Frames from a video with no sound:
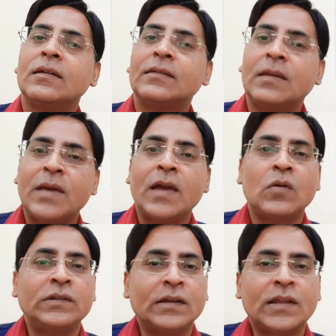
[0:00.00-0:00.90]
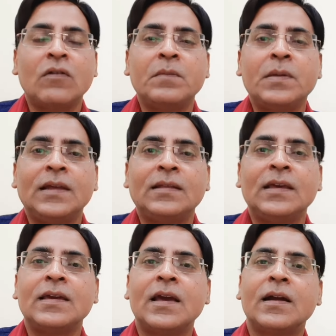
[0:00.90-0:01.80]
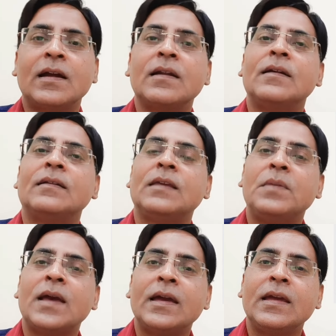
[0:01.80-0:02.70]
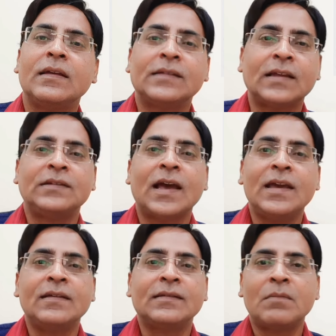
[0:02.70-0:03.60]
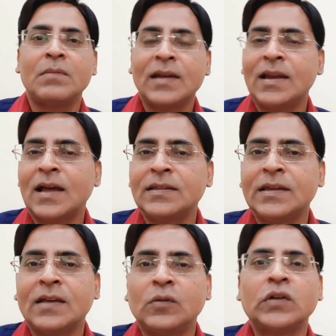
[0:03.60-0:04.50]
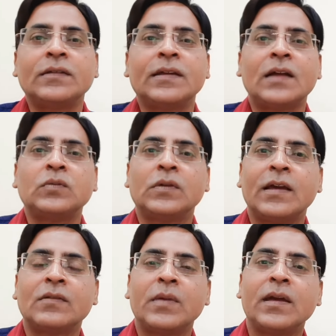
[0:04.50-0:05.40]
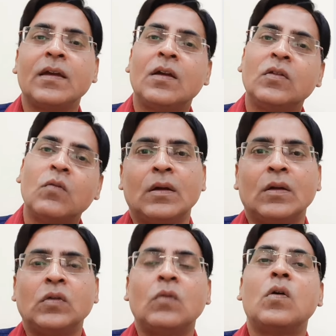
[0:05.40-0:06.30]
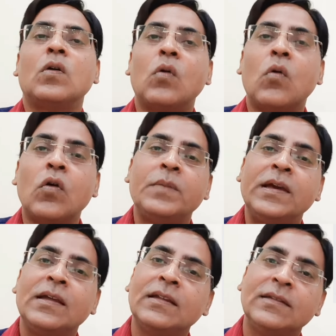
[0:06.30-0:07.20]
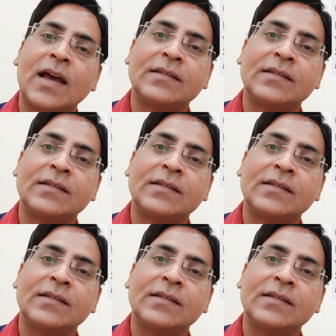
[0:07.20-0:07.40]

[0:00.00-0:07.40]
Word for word: सीबीआई को चेतावनी भी दी थी कि अगर सीबीआई सच्चाई सामने नहीं लाती है सुशांत सिंह राजपूत केस में तो तो वो कोर्ट भी जा